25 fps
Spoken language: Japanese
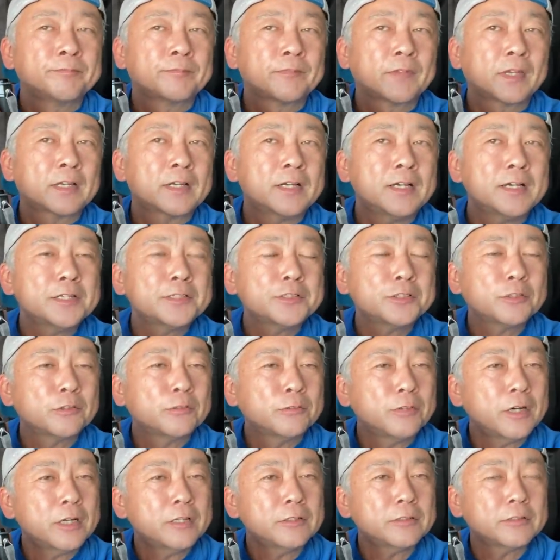感触
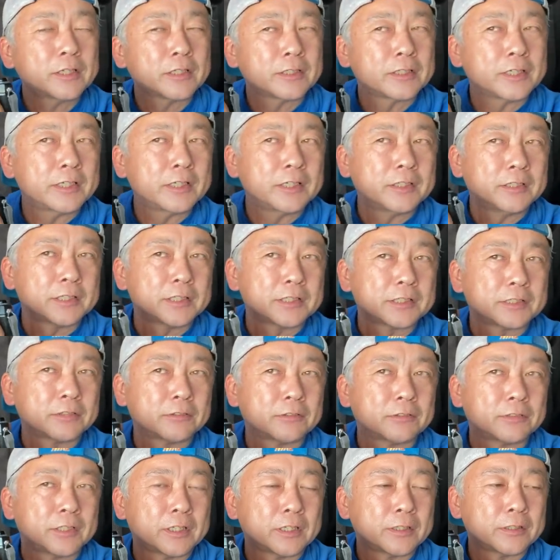悪かないんですけ
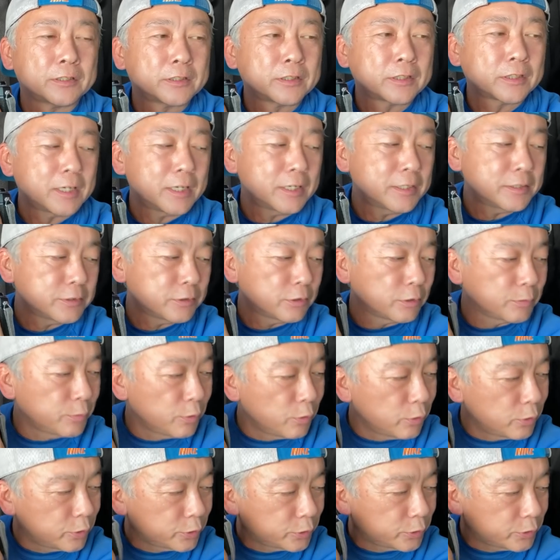どね、感触、
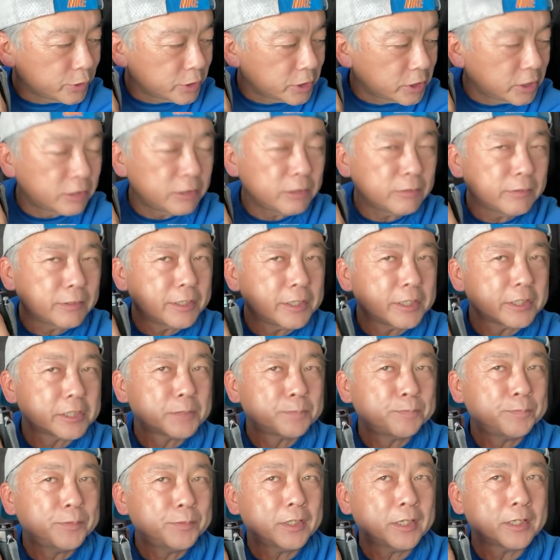僕としては
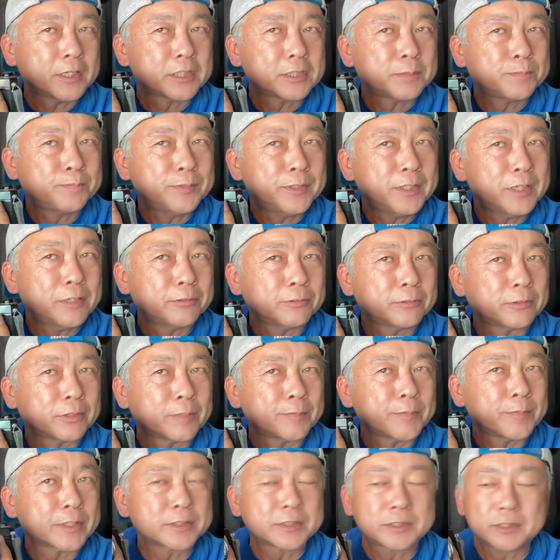SP、SPF のが
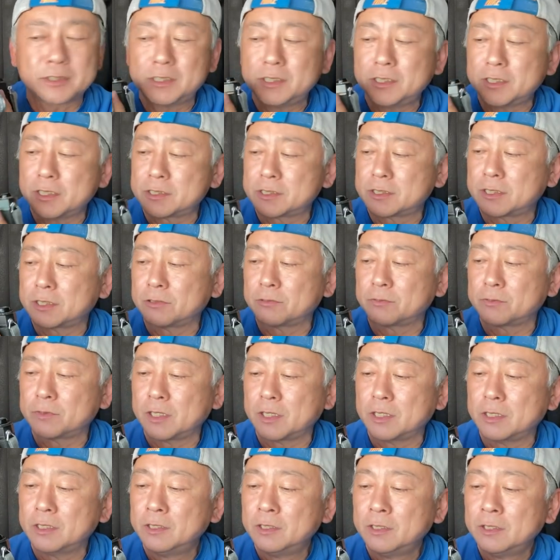まあ好きですけども
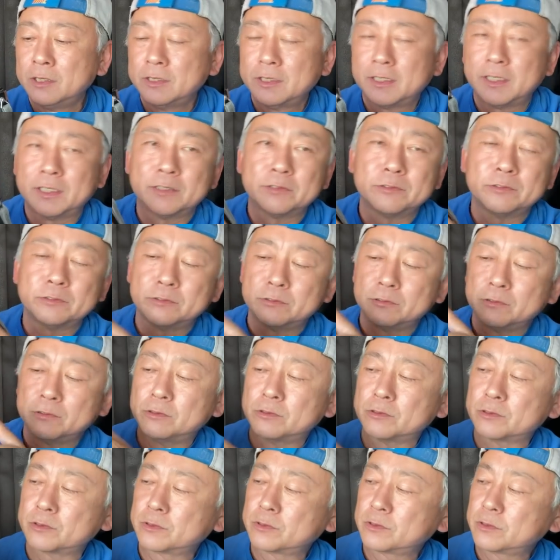ね、あ
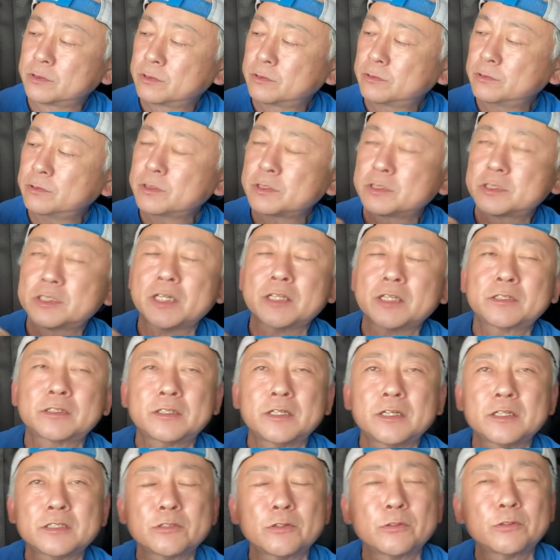のー、これ
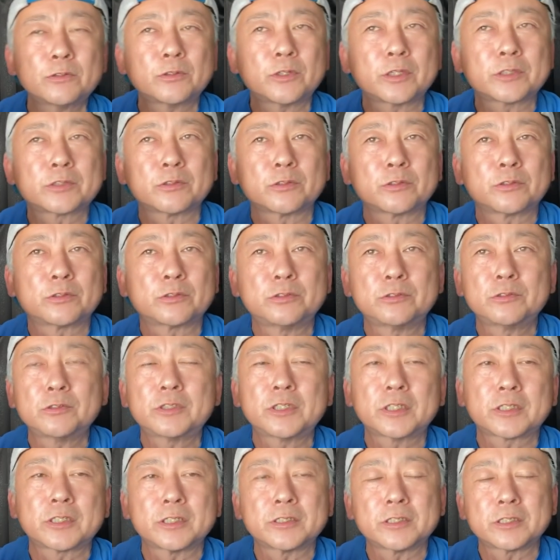シャッター速度がちょっと狂っ
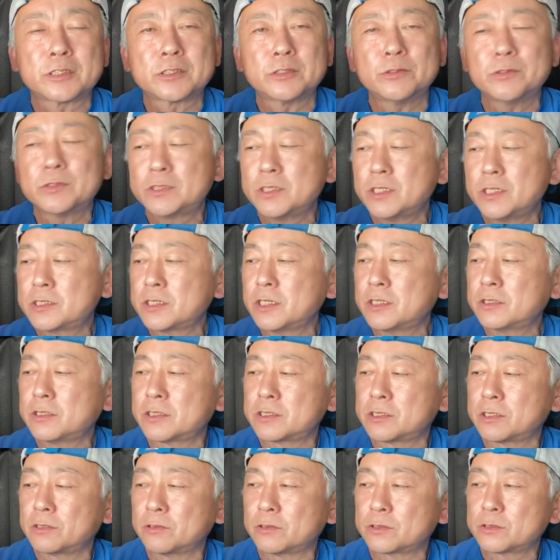てたんで調整したんで
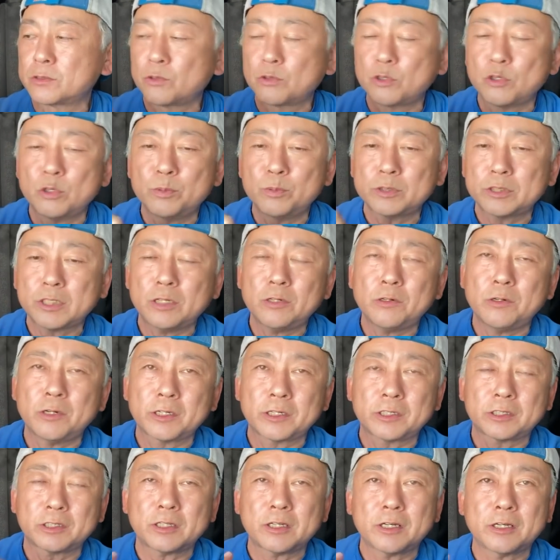すけど、底蓋を
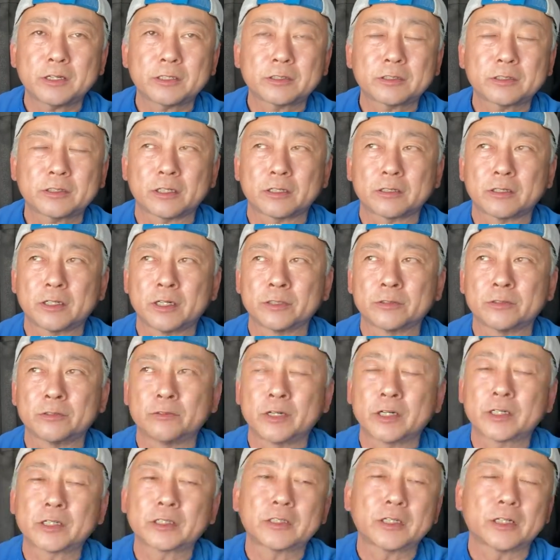開けて開けたら、あの、
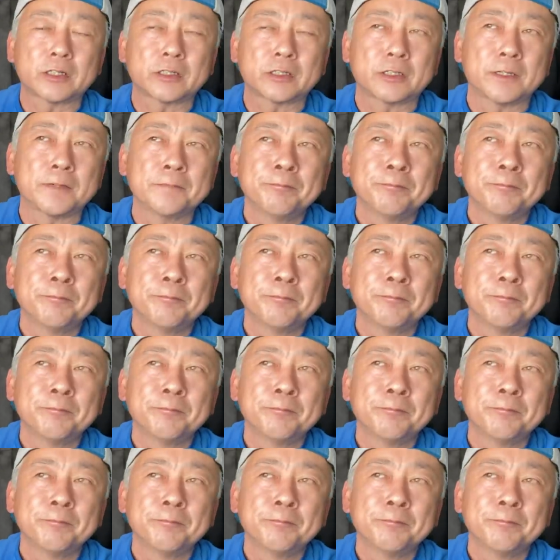開けたらね、